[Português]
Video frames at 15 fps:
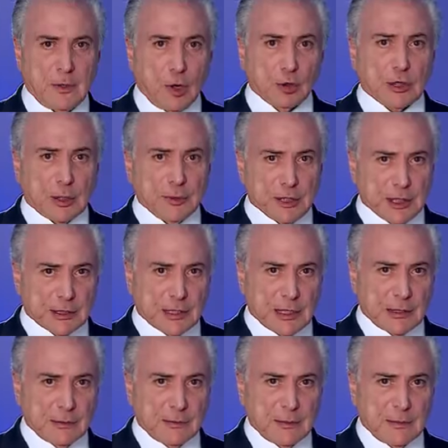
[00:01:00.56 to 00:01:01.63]
Outra
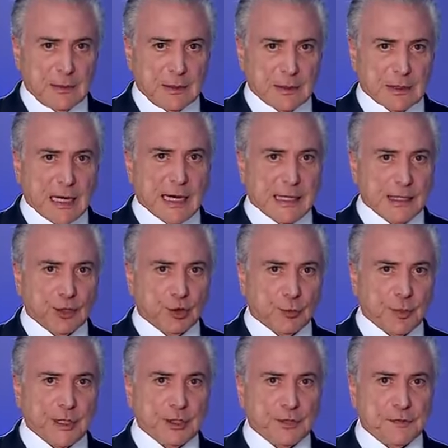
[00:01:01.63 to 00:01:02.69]
medida garante o
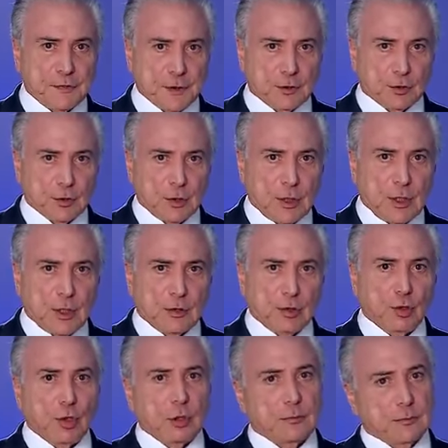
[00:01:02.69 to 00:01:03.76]
pente fino
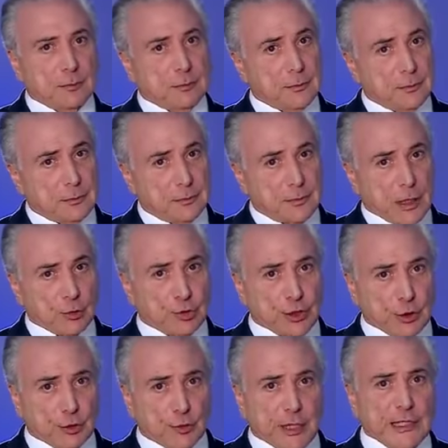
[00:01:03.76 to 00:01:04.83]
no
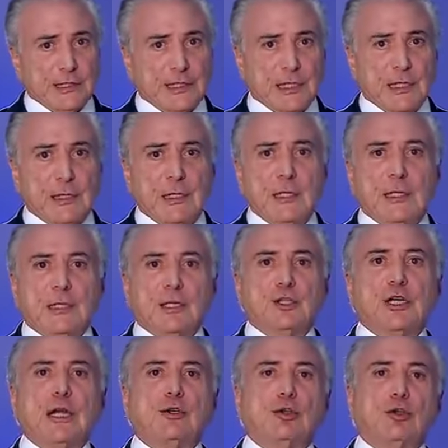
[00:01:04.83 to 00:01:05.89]
auxílio doença, que
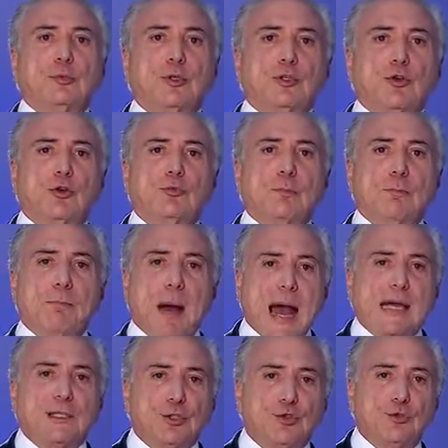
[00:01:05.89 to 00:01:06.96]
já economizou
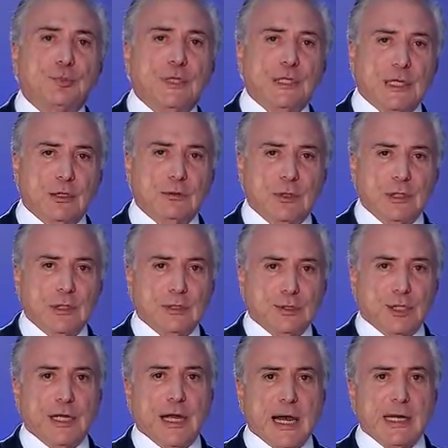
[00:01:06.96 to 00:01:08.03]
mais de um bilhão
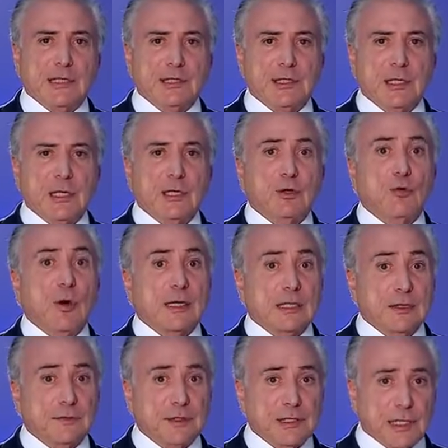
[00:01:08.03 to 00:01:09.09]
de reais com a
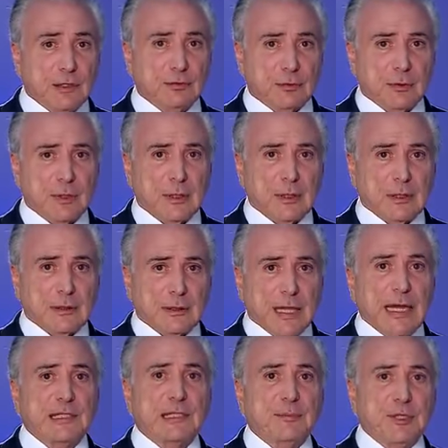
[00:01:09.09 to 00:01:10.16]
revisão
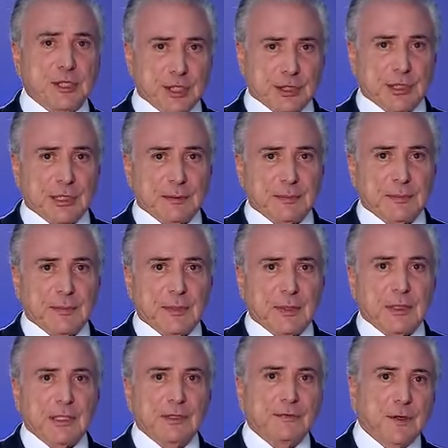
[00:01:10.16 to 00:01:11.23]
dessa medida.
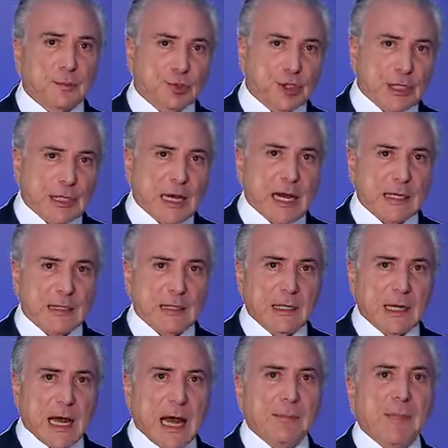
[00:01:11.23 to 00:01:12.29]
E vamos
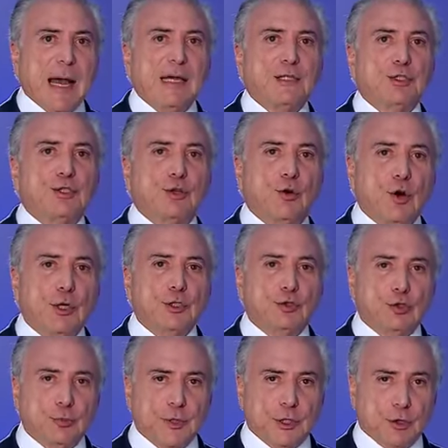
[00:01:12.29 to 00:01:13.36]
chegar a mais de
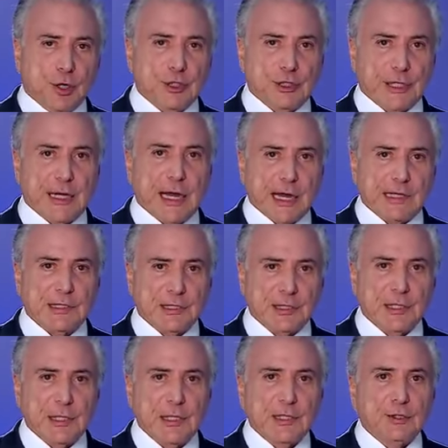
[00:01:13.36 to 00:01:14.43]
8 bilhões de
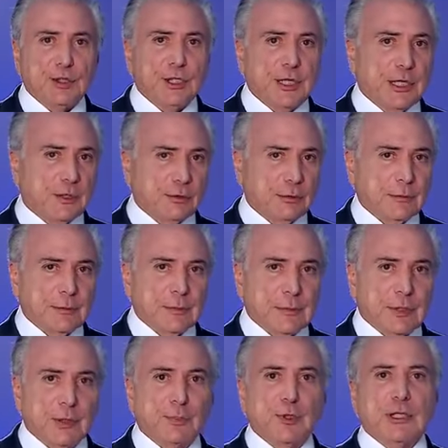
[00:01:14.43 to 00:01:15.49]
reais, dinheiro
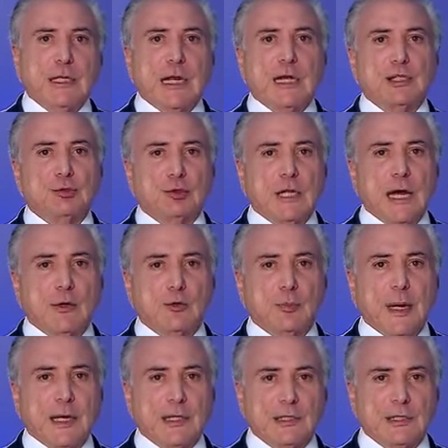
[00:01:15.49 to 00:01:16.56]
que poderá ajudar o
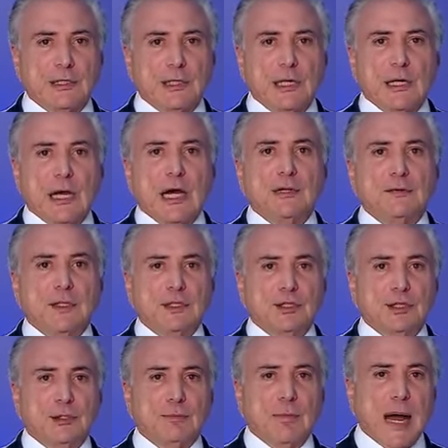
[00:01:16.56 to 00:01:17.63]
país a
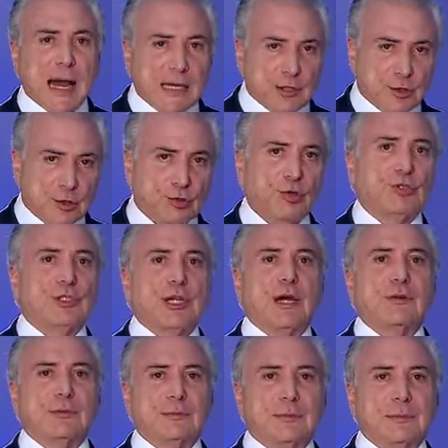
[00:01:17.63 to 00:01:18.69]
investir mais no
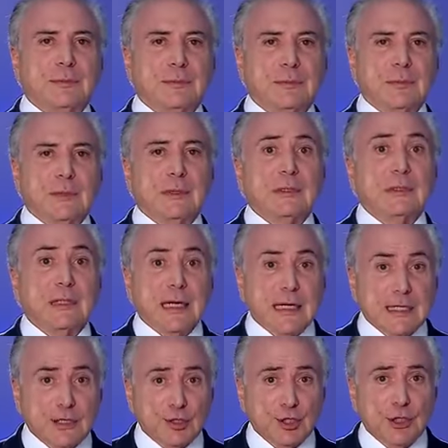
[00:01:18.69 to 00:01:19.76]
social.
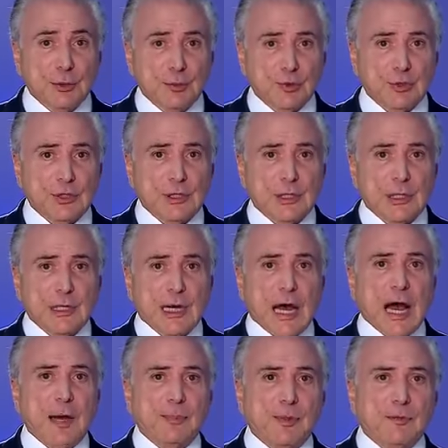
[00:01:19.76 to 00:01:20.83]
Garantimos
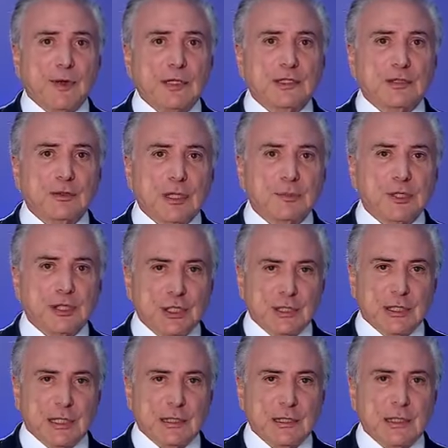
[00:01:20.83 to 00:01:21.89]
a aprovação da
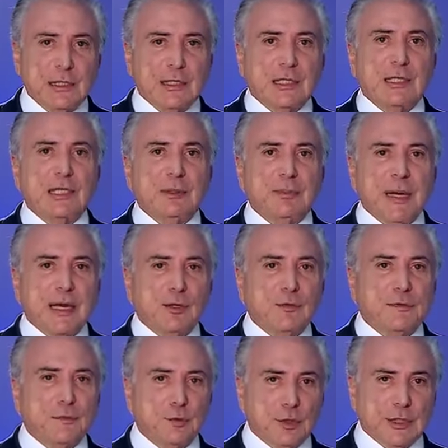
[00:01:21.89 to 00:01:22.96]
medida que libera o
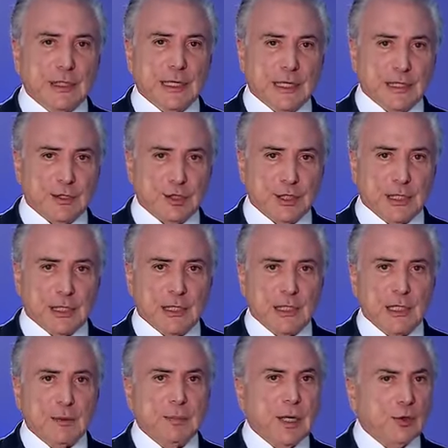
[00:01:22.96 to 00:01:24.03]
fundo de garantia
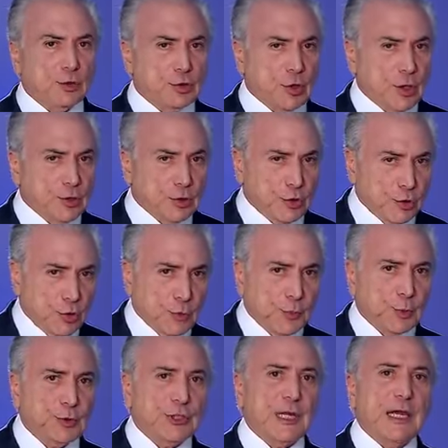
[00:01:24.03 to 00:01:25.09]
para os dois
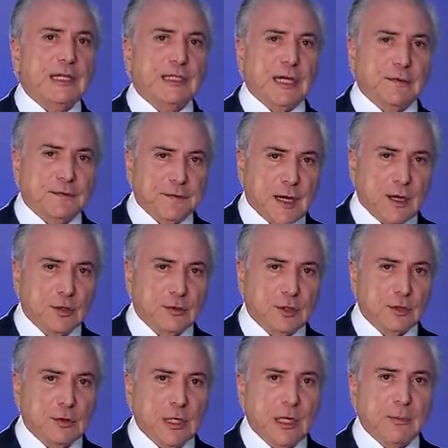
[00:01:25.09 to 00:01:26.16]
grupos que ainda
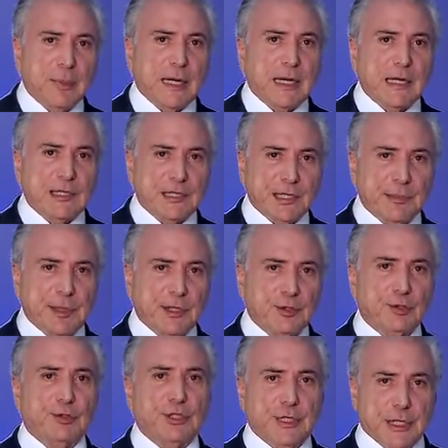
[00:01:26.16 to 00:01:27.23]
faltam para receber
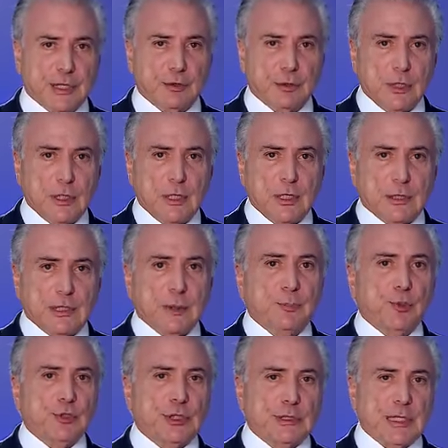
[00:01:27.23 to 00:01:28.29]
seu dinheiro
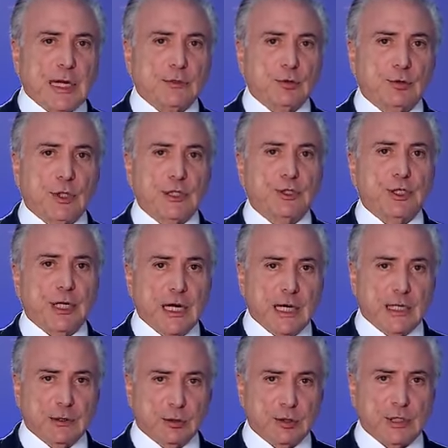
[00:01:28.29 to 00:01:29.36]
depositado durante
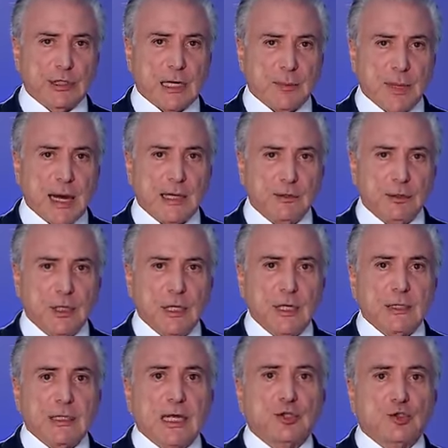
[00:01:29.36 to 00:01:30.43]
anos de trabalho
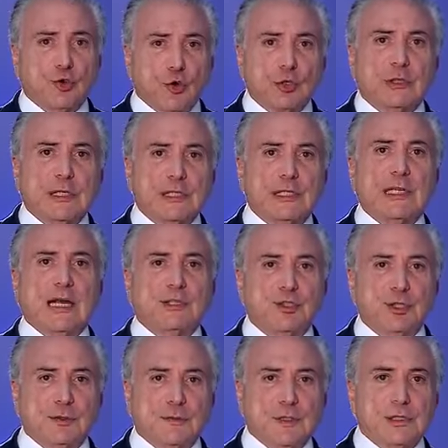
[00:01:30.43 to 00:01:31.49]
nas contas
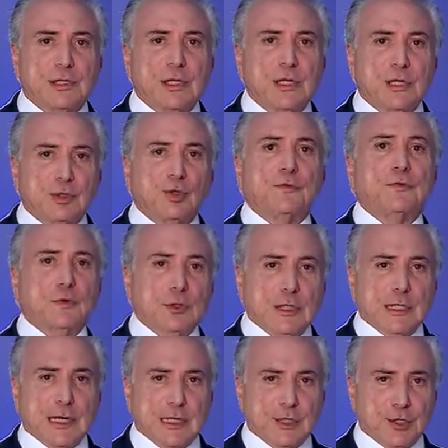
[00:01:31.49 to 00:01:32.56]
inativas do fundo
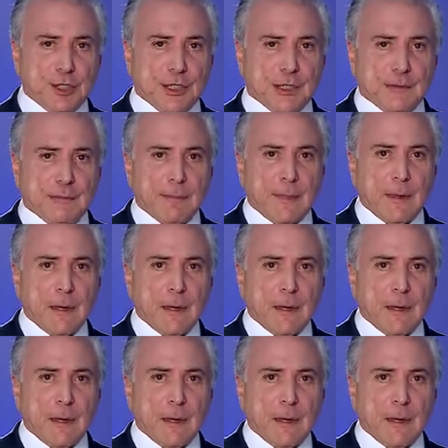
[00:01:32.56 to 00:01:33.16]
de garantia.